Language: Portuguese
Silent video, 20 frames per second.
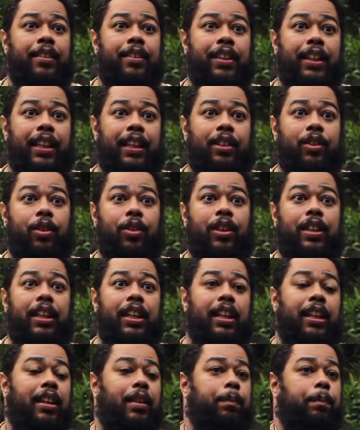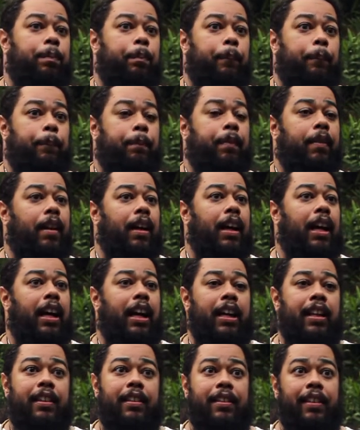sendo que
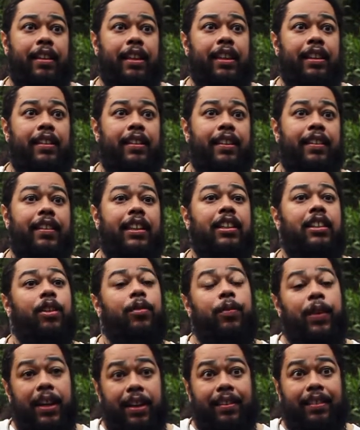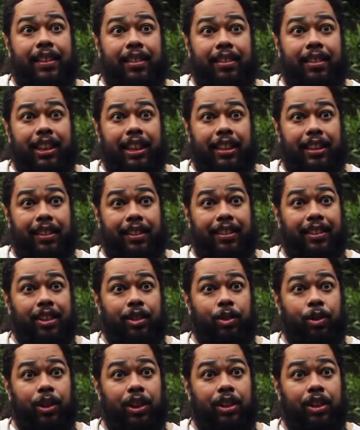as, existem diversas linhas de
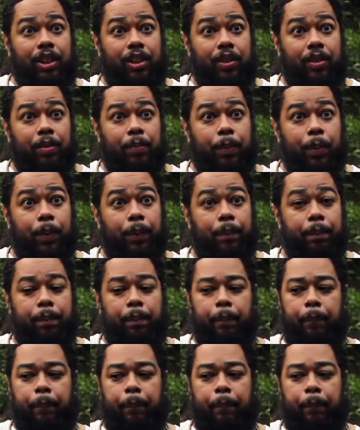druidismo.